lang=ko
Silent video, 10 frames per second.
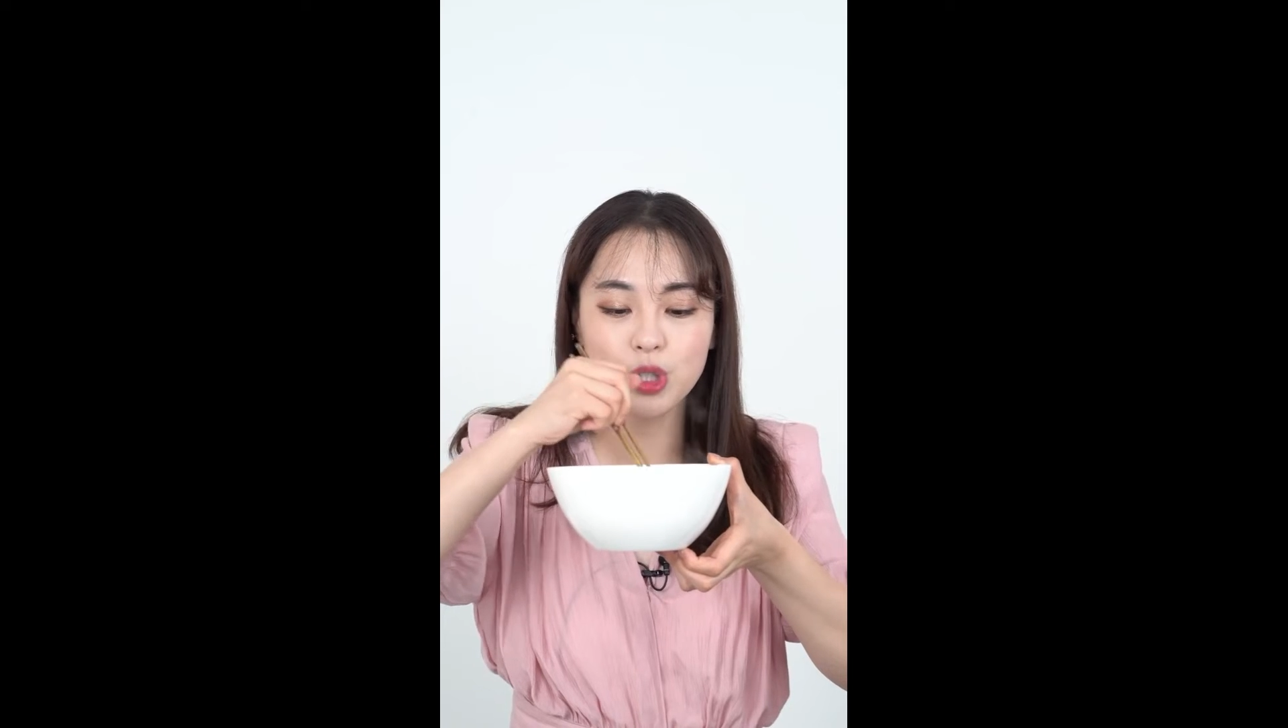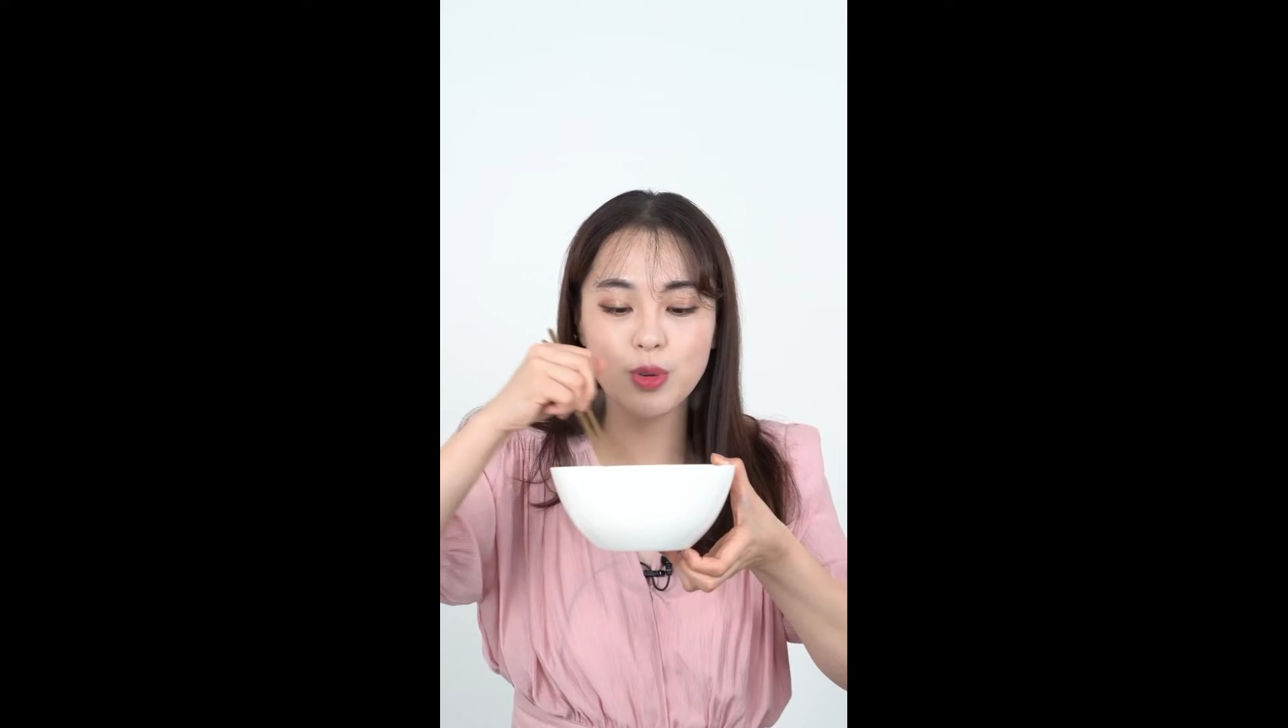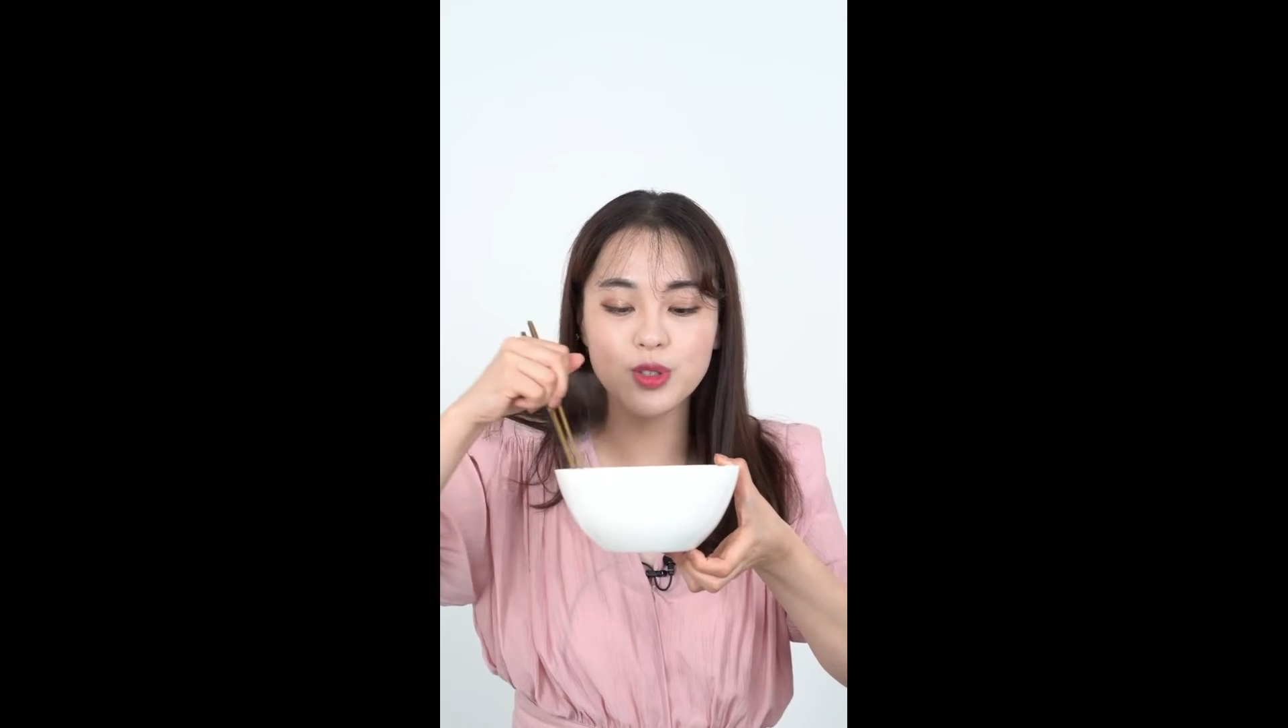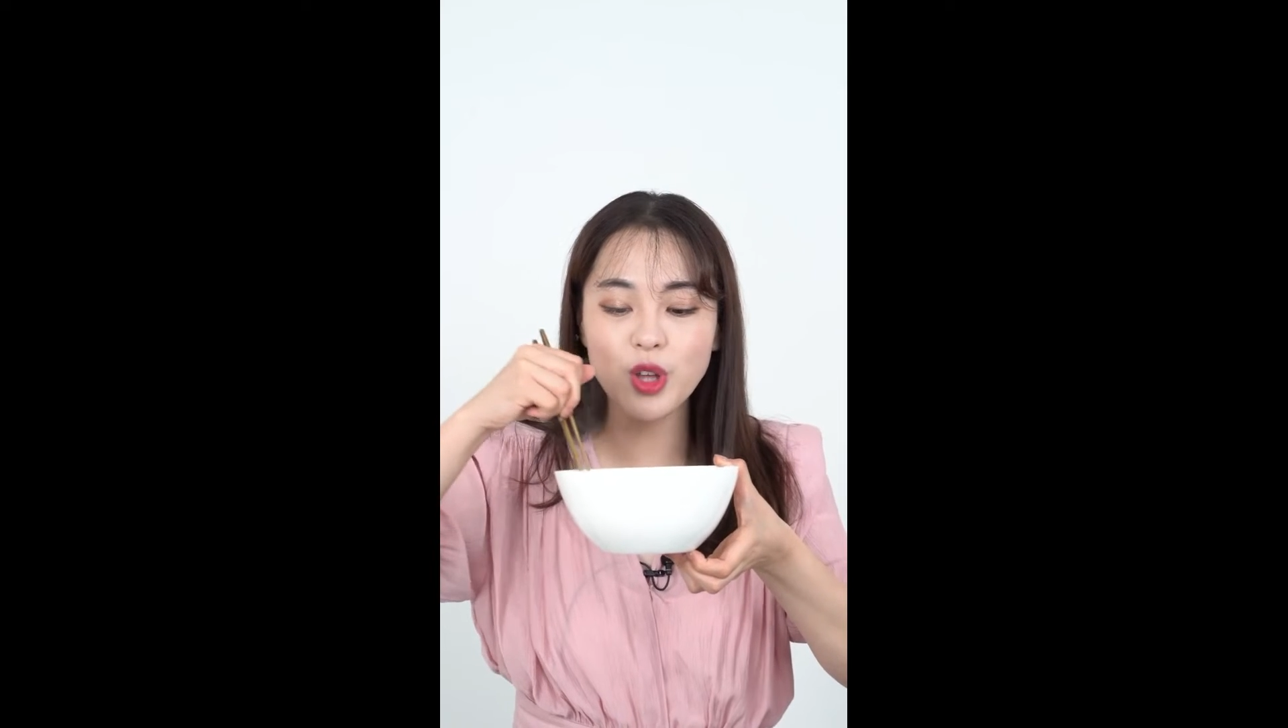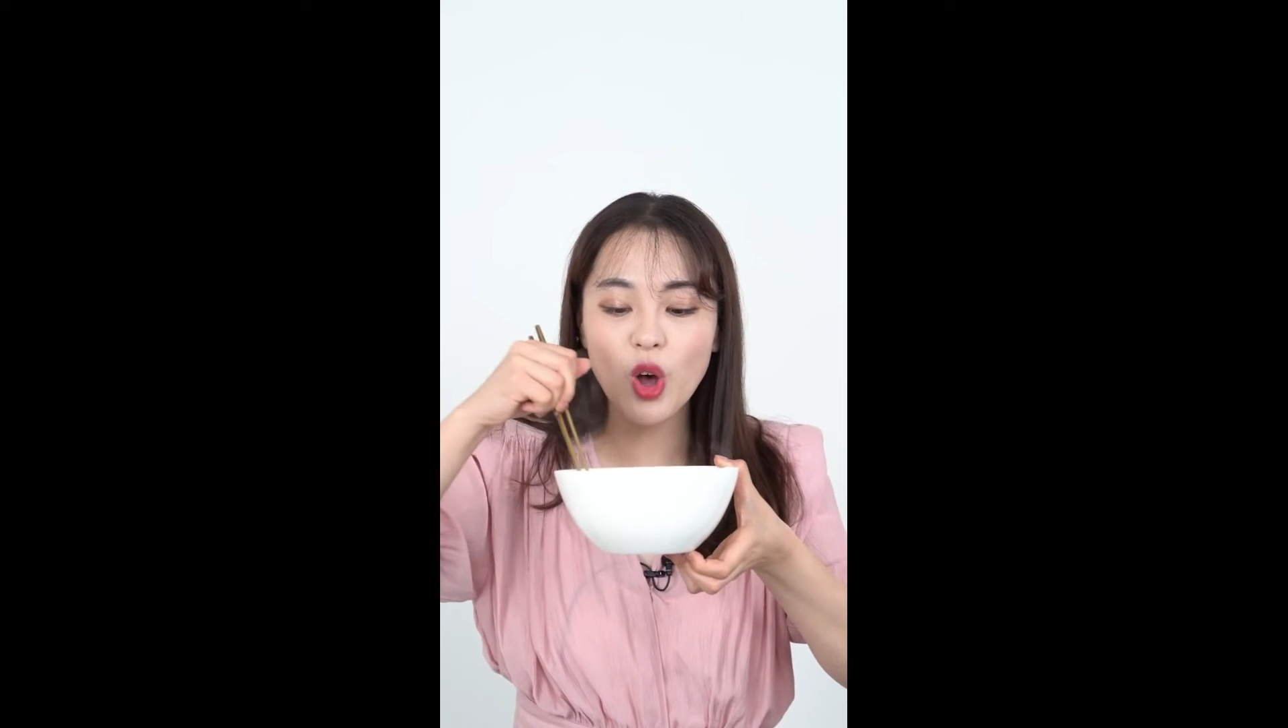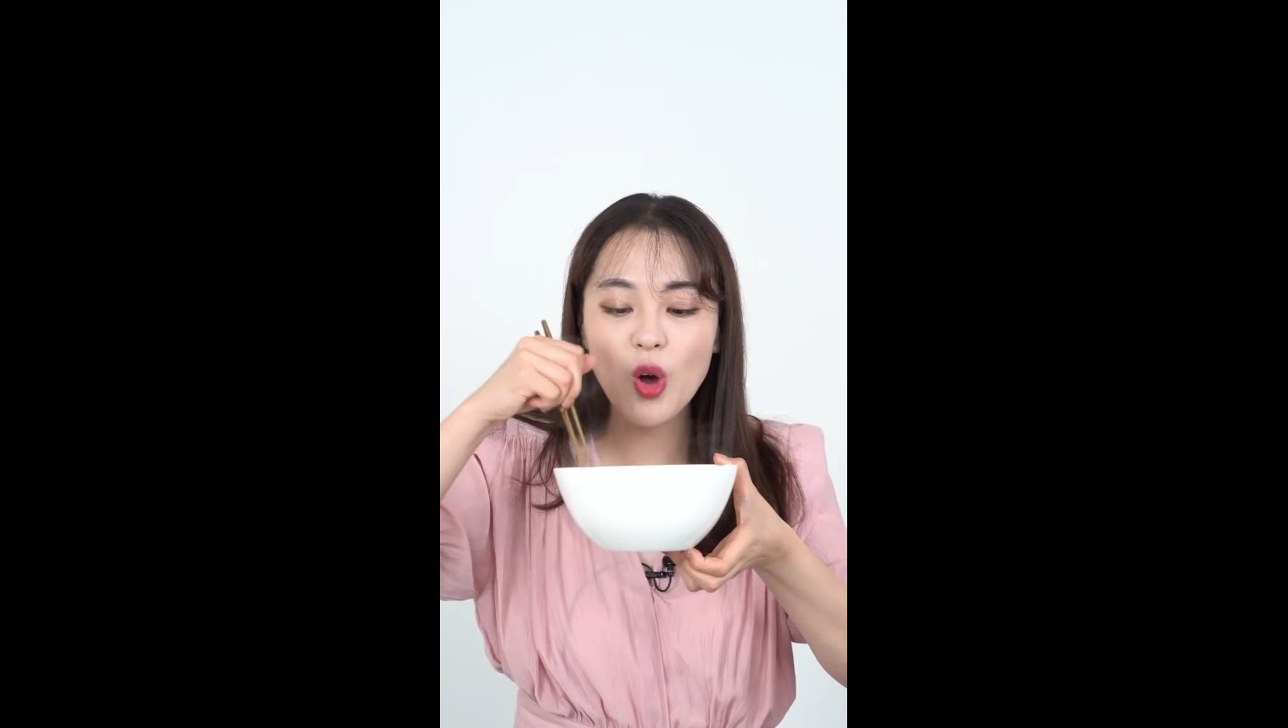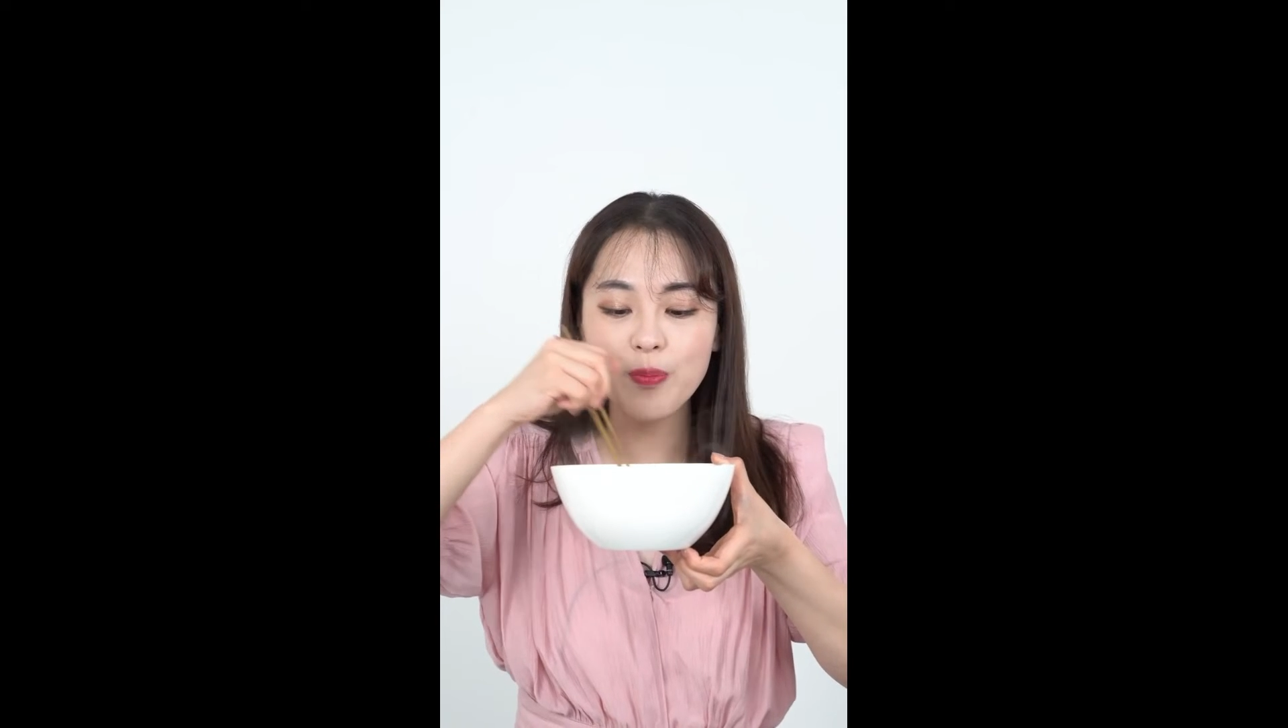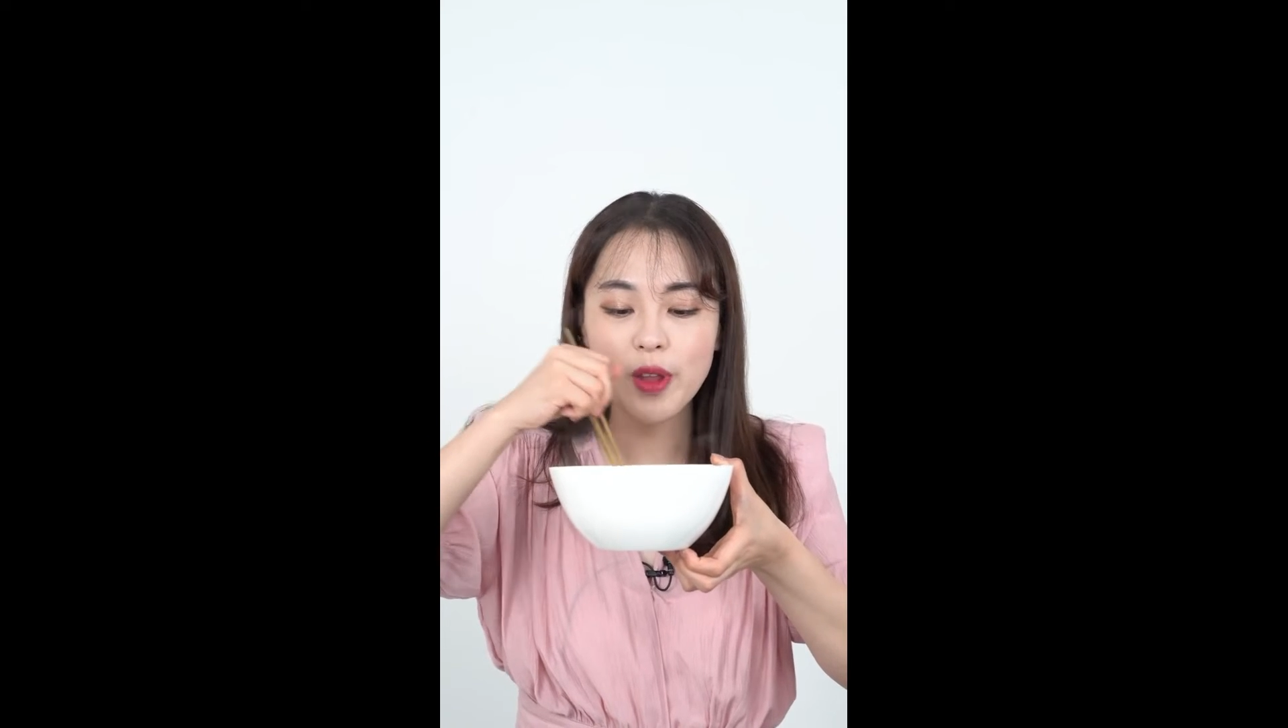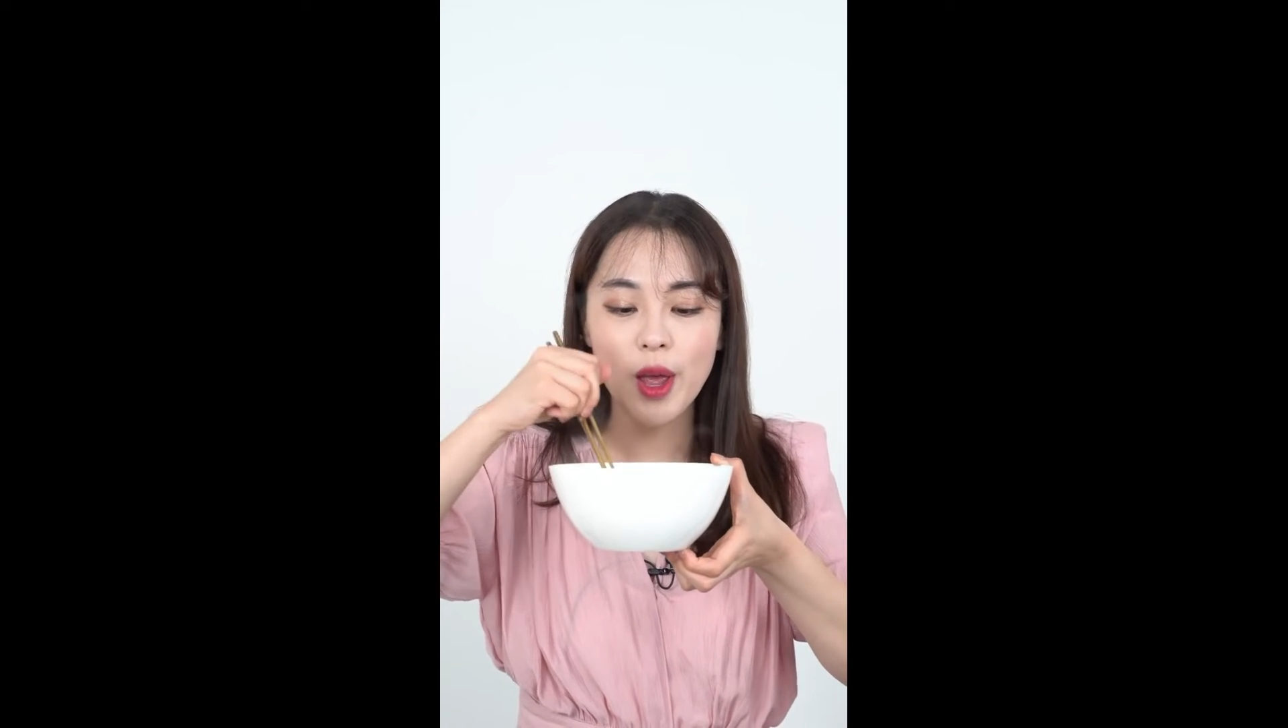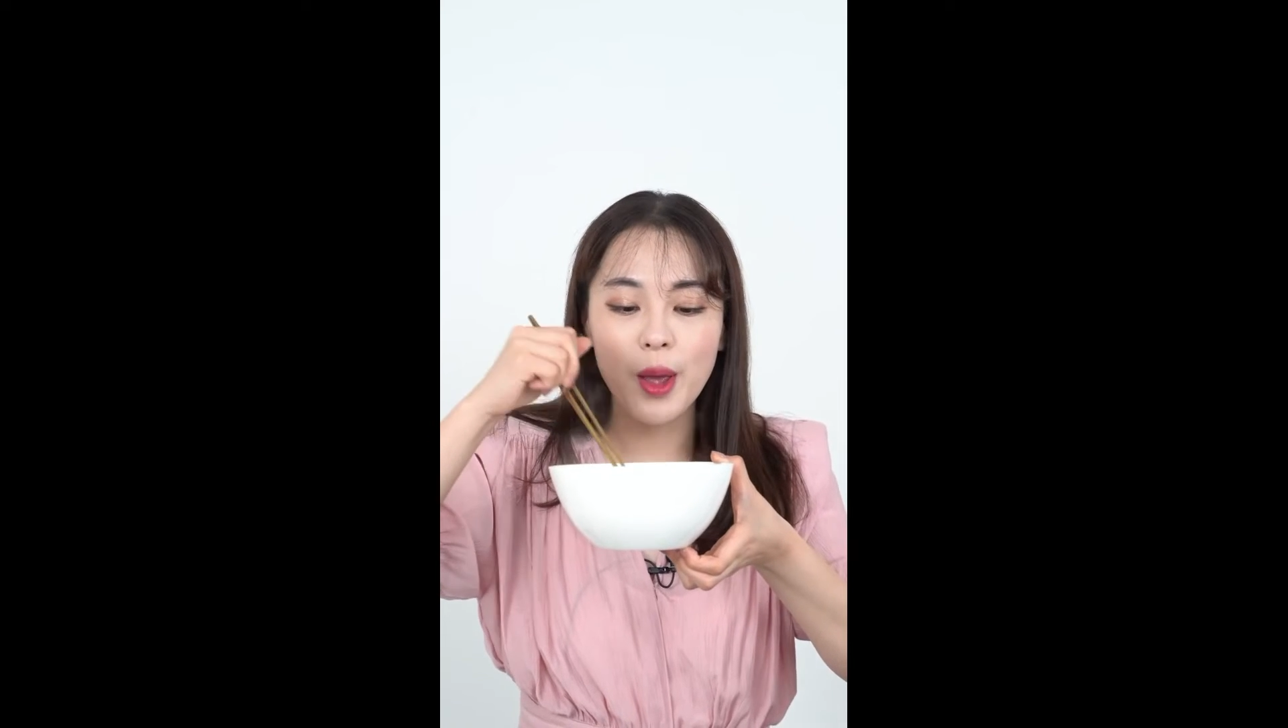
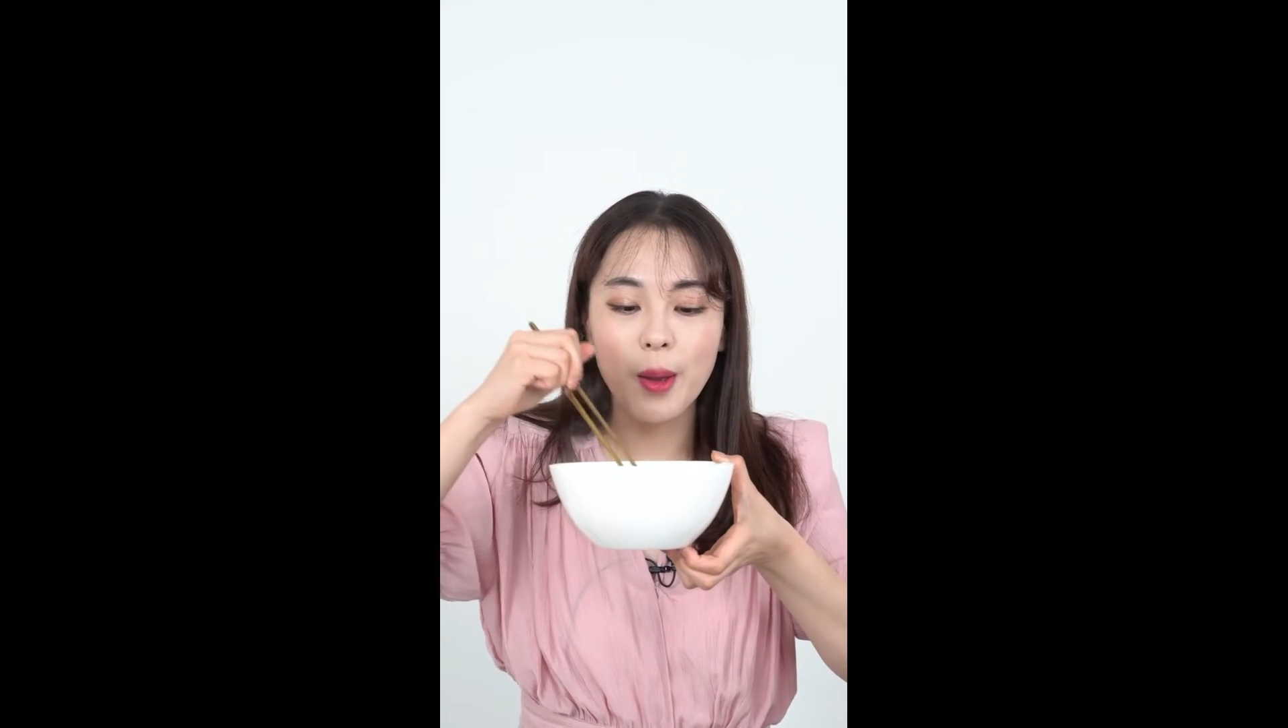드시면서